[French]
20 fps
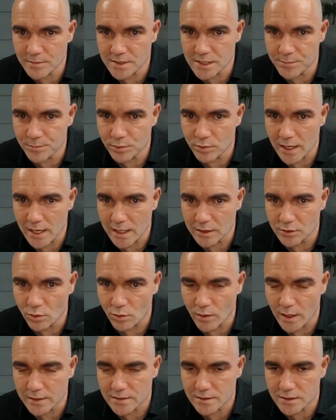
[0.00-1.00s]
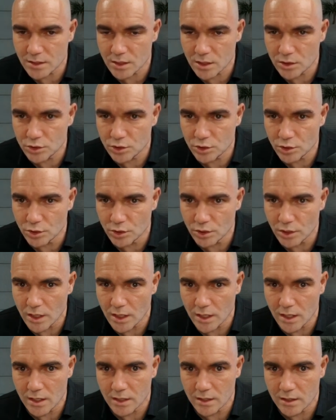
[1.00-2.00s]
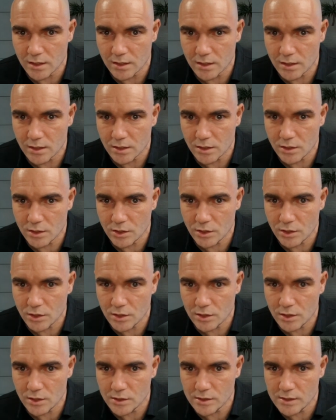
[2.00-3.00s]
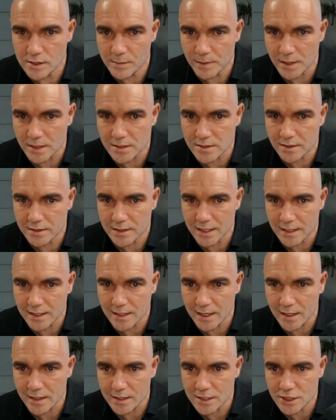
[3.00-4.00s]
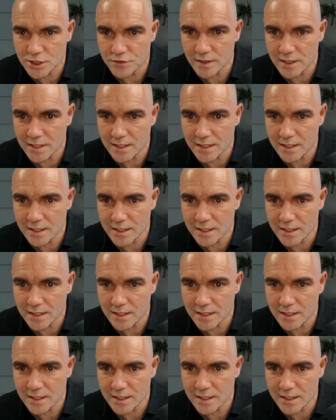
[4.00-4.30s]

petit peu à la droite euh, de, euh, des personnes derrière et je vais